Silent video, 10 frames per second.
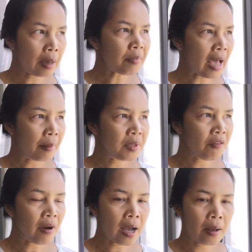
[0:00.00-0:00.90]
คำถาม
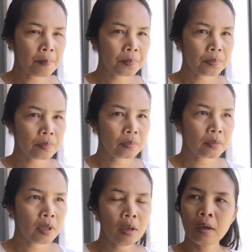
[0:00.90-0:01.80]
ที่ว่า
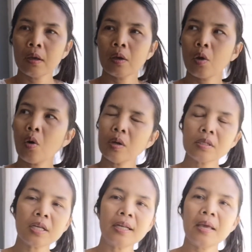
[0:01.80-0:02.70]
คน
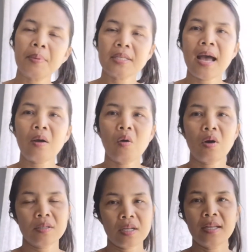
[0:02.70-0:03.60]
เฉลี่ยประชาก
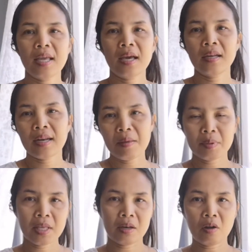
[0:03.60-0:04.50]
รเฉลี่ยใน
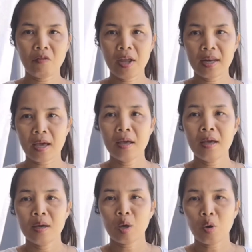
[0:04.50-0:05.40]
ประเทศนอร์เวย์เนี่ย
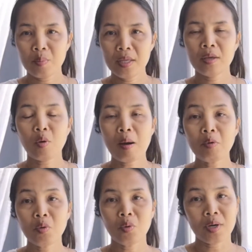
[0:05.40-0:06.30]
เขามีความ
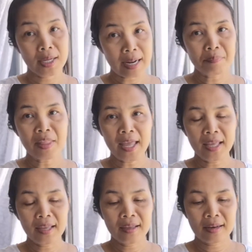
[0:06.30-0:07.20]
รู้ระดับใด
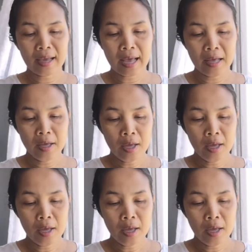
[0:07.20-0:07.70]
นะคะ